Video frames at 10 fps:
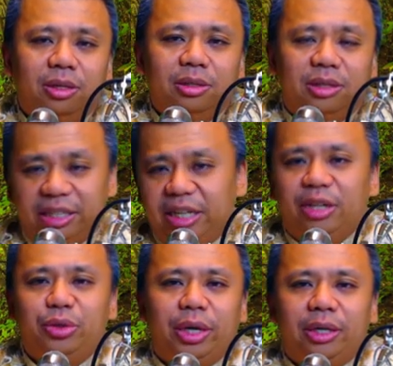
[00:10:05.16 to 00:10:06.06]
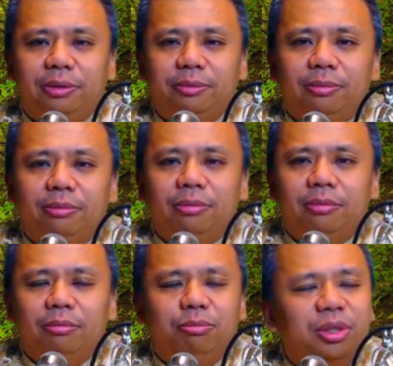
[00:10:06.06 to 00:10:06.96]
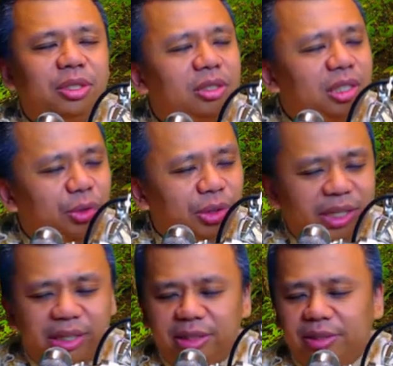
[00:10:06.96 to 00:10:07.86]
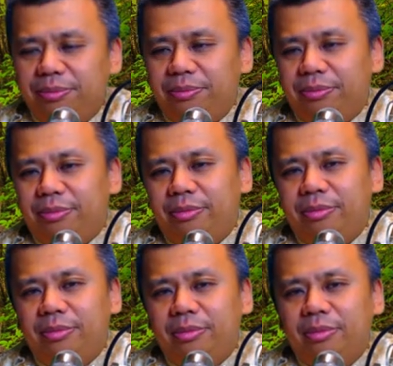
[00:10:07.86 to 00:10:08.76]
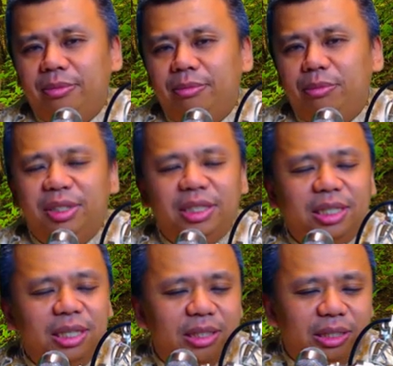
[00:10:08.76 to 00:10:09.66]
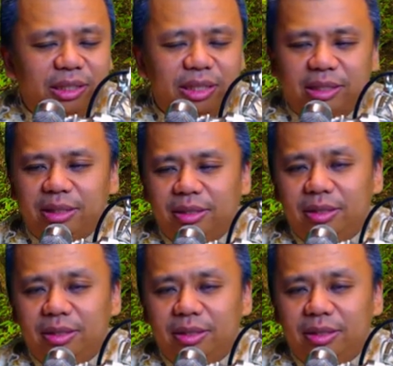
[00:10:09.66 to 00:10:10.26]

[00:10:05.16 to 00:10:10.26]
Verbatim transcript: 谁定的罪？不是世尊定的，不是任何人定的。